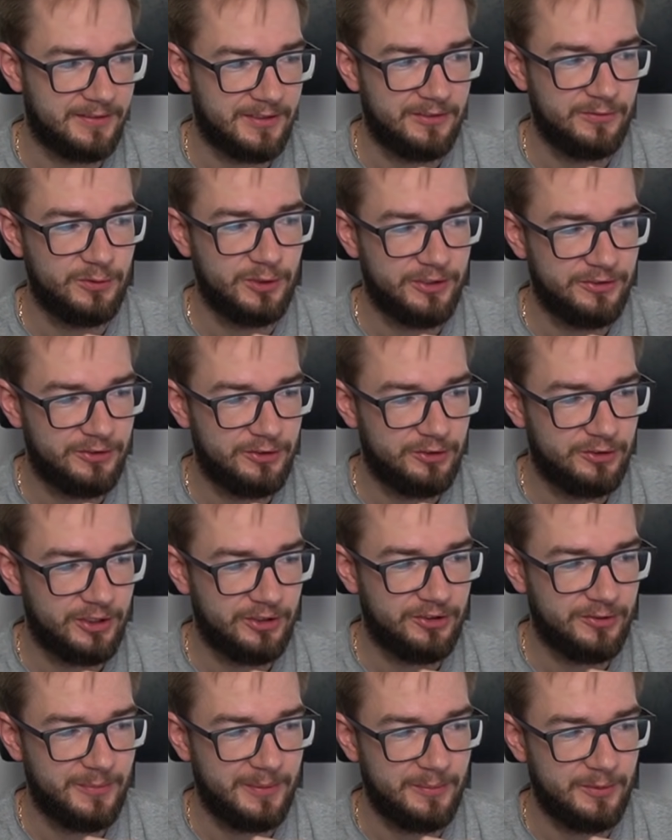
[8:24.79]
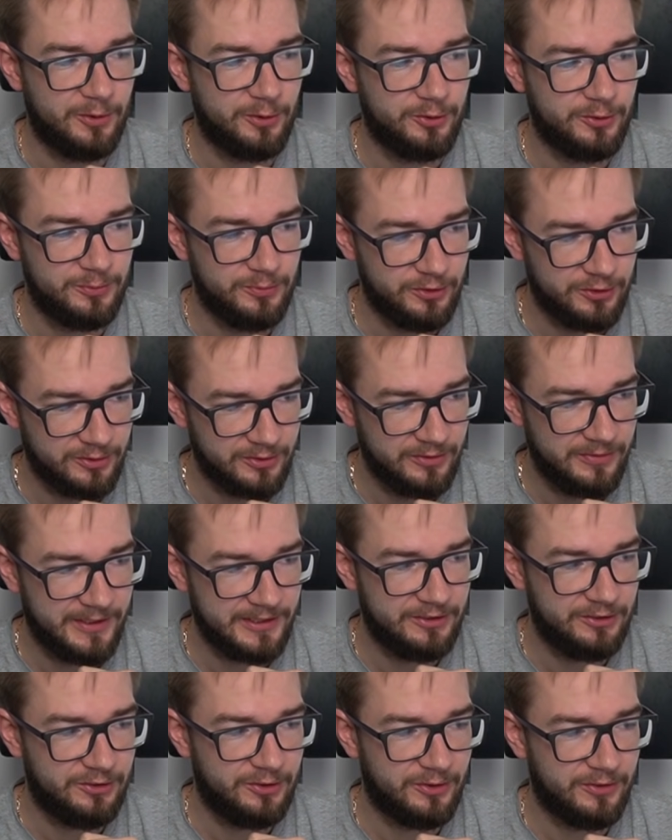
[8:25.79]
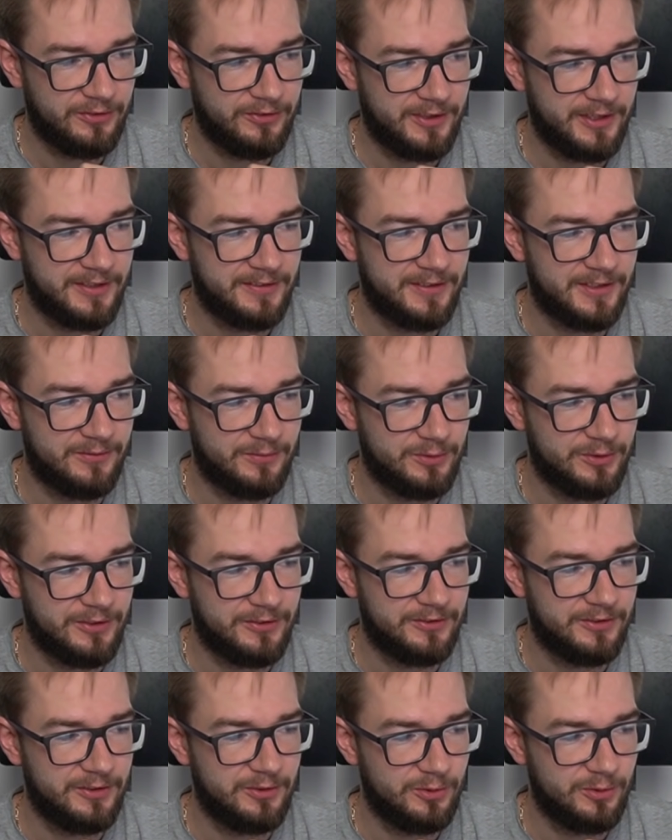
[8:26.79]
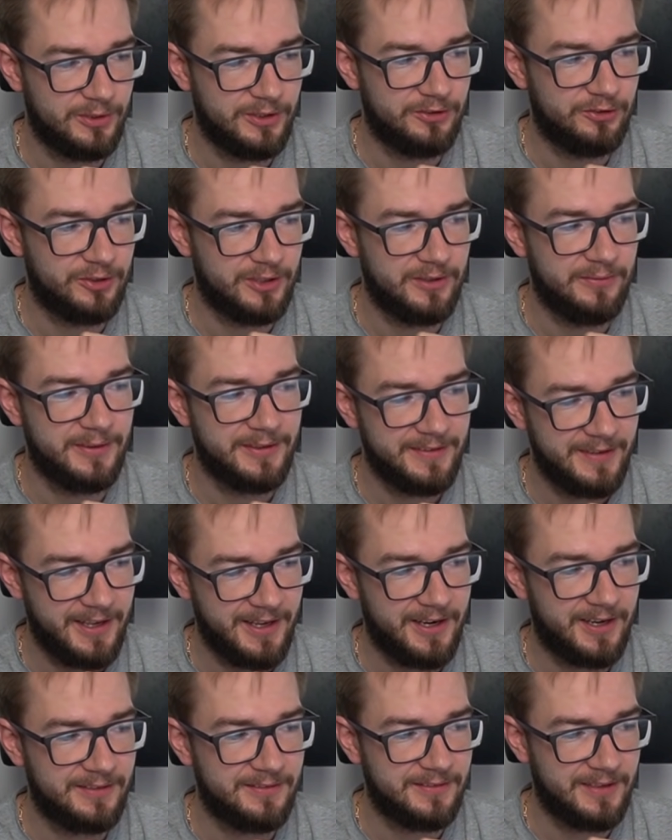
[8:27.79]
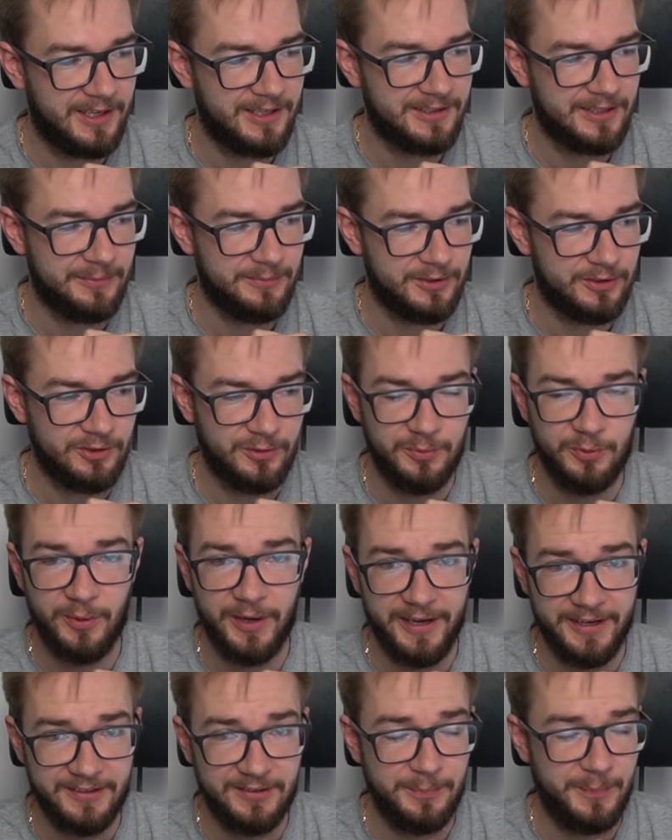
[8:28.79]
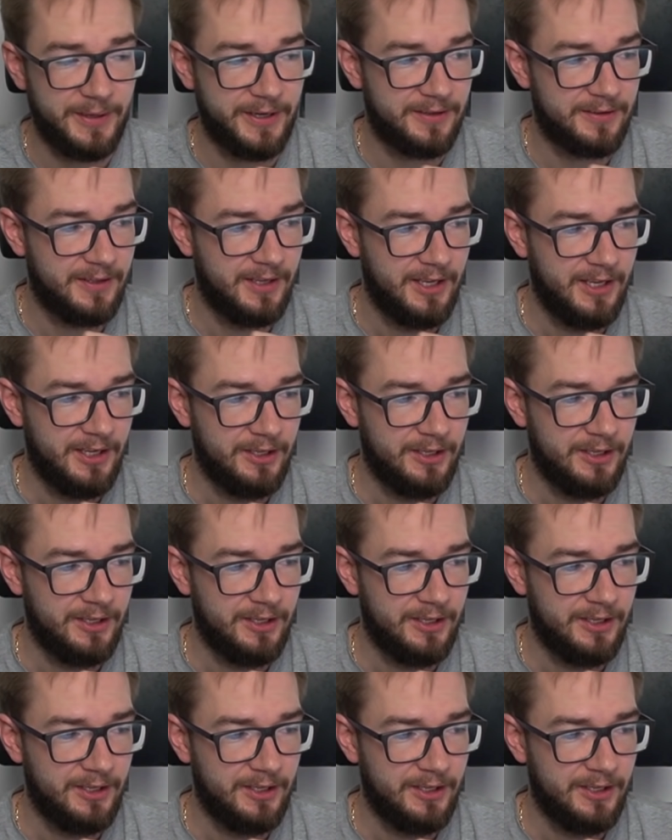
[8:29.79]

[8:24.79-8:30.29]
Za 23 mamy 82 tysiące, za 22, czyli weteran, tak, tamten to był ekspert,